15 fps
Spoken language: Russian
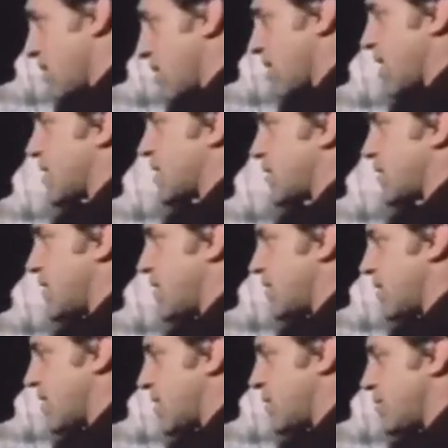Как их
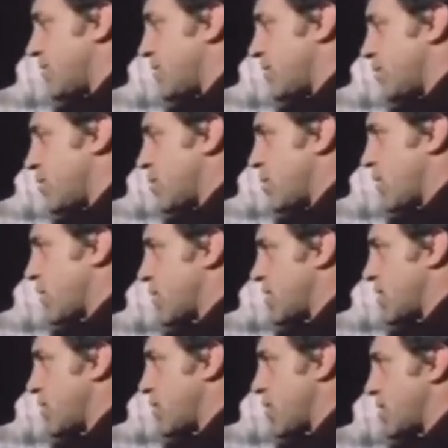асфальт варит.
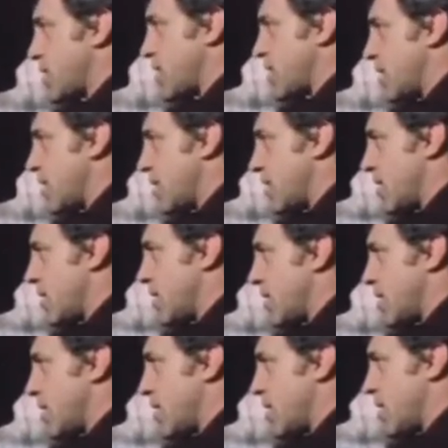Путевку в жизнь помнишь? Ну?
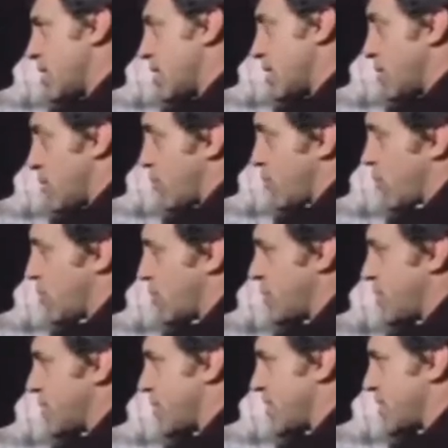Ну вот,
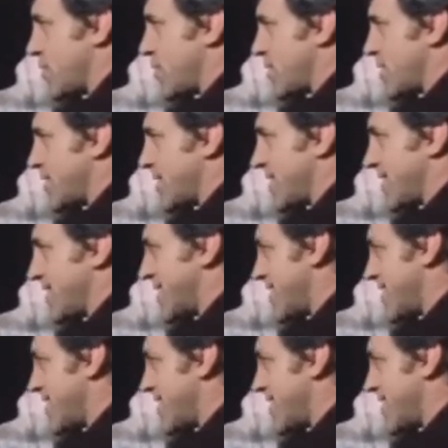беспризорщина.